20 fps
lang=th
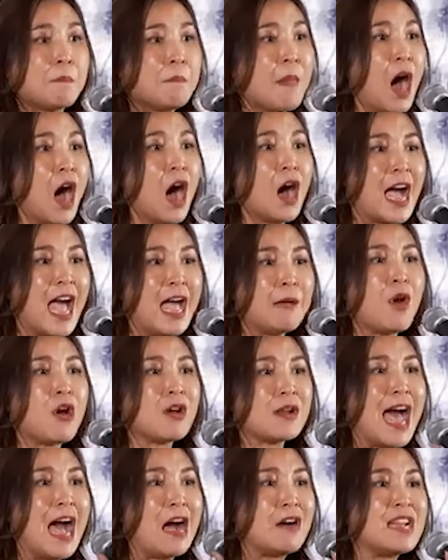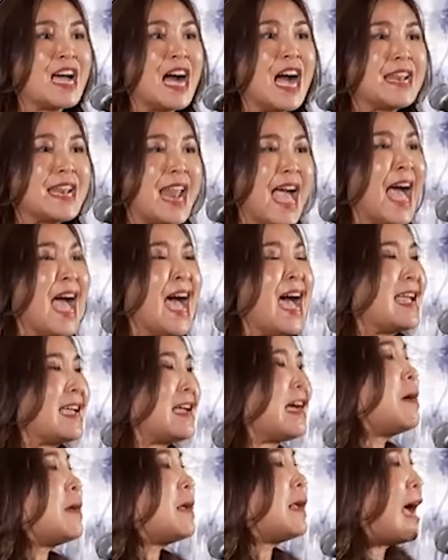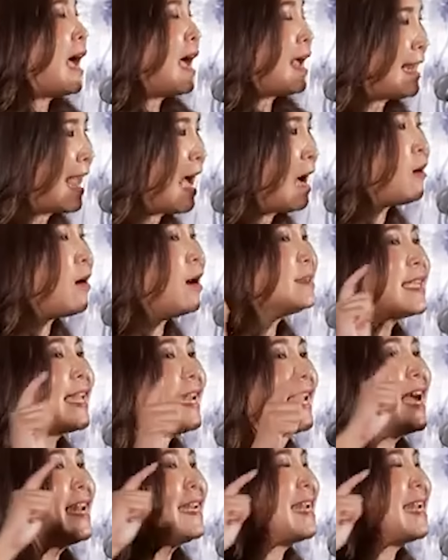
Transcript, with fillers: บอกให้พวกเราเดินหน้า เราก็จะเดิน